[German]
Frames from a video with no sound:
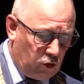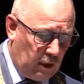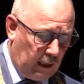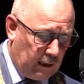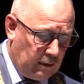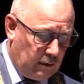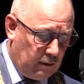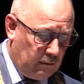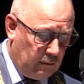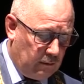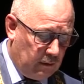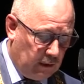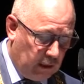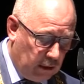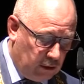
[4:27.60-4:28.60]
Ruhestand
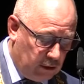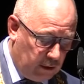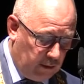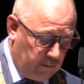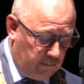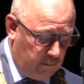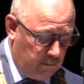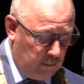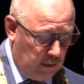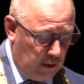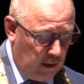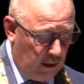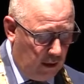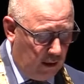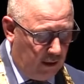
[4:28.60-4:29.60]
nicht.
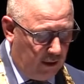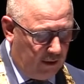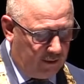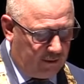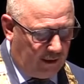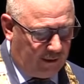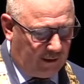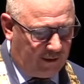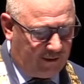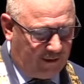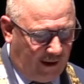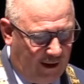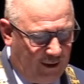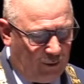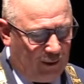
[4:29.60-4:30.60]

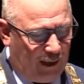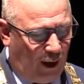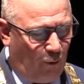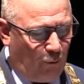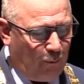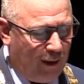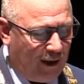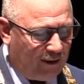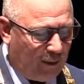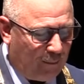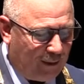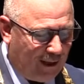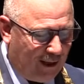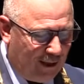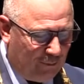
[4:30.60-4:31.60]
Seine Zeit und
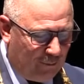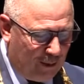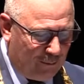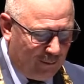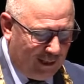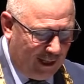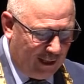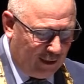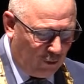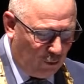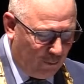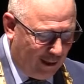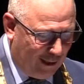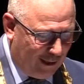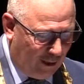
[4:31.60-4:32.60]
Aufmerksamkeit widmet er
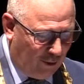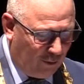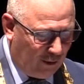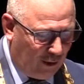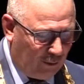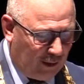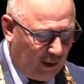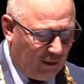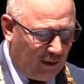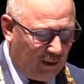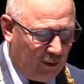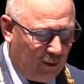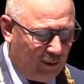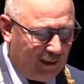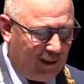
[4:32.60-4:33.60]
darüber hinaus auch den
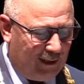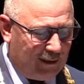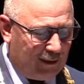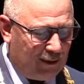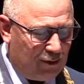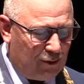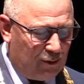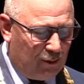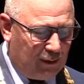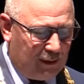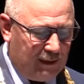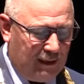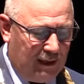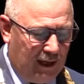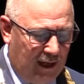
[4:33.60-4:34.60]

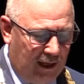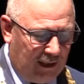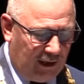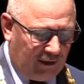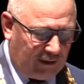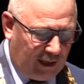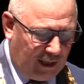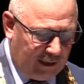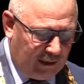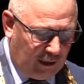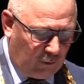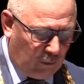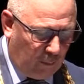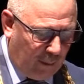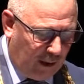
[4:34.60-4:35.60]
Senioreneinrichtungen des
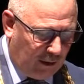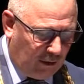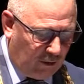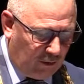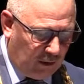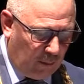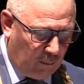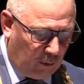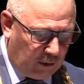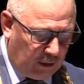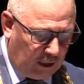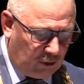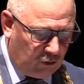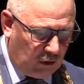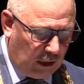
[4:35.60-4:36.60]
Caritasverbandes und dem
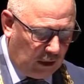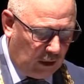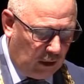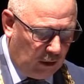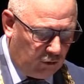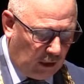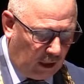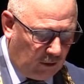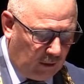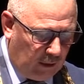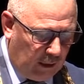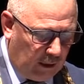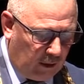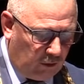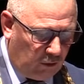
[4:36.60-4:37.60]
Projekt
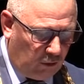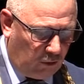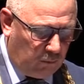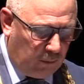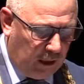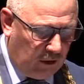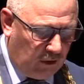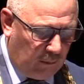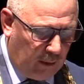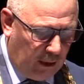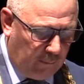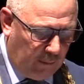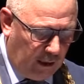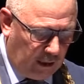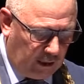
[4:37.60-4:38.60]
Stationäres
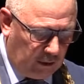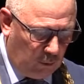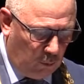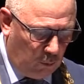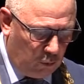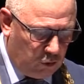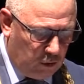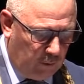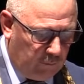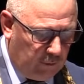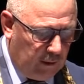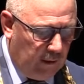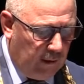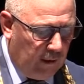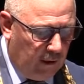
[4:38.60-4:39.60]
Hospiz im ehemaligen
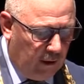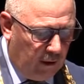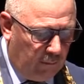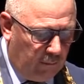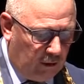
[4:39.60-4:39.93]
Hochstift,